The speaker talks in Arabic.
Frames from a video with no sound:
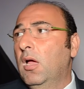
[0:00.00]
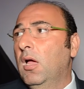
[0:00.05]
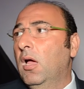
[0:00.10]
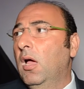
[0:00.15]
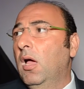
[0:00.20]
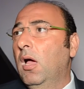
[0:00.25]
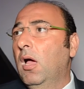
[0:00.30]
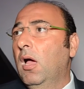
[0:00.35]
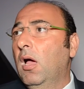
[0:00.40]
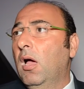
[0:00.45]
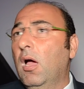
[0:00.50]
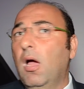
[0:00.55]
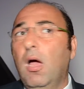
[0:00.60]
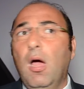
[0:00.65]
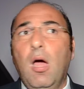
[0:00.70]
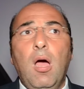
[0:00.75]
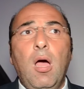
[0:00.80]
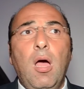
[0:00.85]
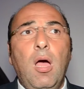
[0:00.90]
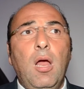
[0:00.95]

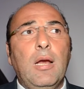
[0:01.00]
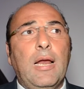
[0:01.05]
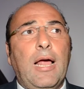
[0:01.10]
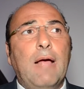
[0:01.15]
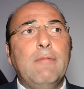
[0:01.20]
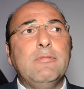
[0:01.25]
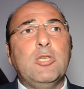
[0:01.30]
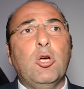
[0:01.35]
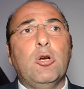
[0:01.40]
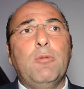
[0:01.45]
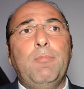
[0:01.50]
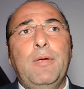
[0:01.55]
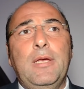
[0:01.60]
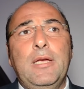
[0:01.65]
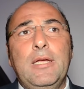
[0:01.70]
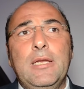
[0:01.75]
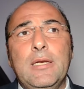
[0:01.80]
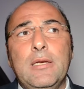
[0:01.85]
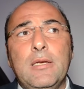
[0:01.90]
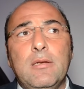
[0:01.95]
آه، ال
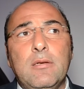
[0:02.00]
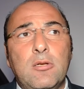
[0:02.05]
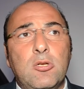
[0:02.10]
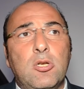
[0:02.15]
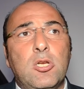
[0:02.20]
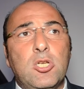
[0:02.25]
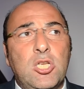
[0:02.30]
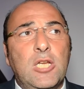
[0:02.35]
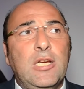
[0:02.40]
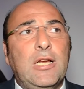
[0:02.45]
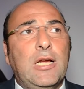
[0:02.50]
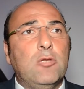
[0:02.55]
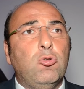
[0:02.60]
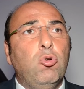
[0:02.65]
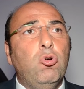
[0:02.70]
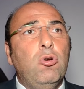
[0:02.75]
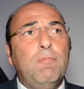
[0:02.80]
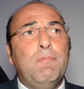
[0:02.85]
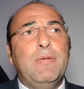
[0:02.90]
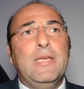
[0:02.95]
45 شركه
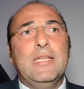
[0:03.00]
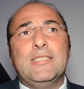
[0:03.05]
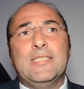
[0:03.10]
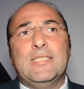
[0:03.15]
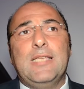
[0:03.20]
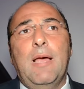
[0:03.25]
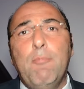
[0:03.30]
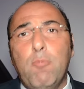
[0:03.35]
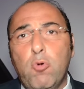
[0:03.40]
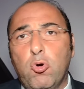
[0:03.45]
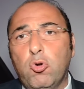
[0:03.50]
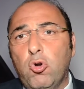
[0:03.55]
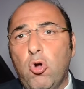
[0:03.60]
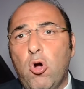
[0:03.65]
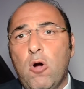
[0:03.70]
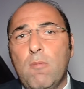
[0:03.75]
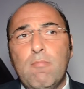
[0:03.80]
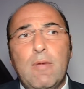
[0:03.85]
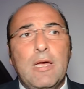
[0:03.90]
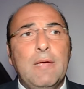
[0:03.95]
دول بيتسابقوا ان
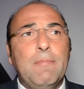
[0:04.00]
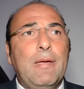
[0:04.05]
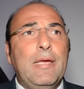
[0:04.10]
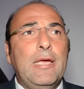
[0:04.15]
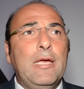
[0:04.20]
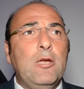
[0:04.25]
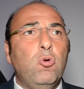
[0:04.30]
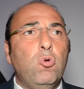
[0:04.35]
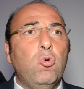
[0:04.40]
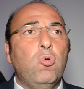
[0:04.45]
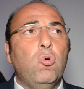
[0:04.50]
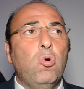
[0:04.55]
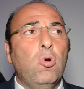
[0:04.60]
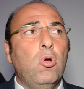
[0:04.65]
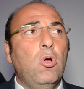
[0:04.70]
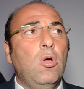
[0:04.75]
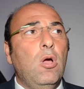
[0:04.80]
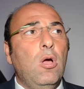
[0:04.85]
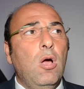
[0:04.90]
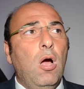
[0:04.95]
هم يبينوا
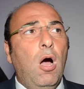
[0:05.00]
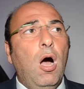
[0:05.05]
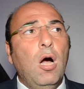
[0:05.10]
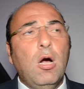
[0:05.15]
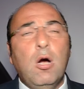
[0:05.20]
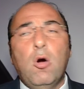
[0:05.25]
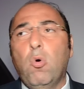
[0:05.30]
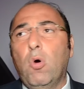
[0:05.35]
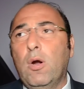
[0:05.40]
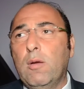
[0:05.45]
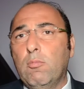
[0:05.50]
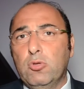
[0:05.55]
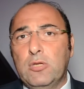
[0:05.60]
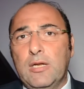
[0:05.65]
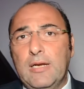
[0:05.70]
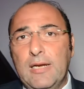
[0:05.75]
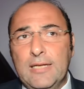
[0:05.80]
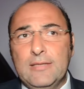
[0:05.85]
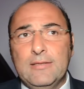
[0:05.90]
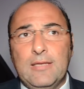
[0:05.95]
اقوى
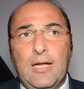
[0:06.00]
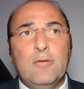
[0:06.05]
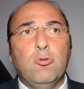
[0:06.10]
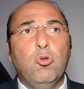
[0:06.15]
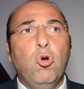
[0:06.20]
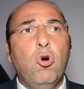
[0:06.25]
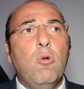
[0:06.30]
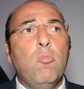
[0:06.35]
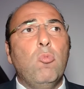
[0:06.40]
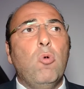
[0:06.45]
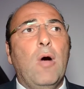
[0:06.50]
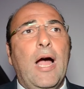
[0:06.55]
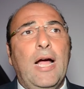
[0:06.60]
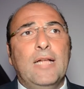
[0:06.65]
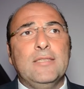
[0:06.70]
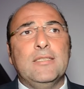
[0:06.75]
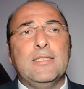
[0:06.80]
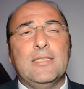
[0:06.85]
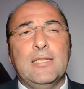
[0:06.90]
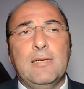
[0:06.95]
الموديلات عندهم
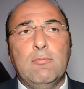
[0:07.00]
واحدث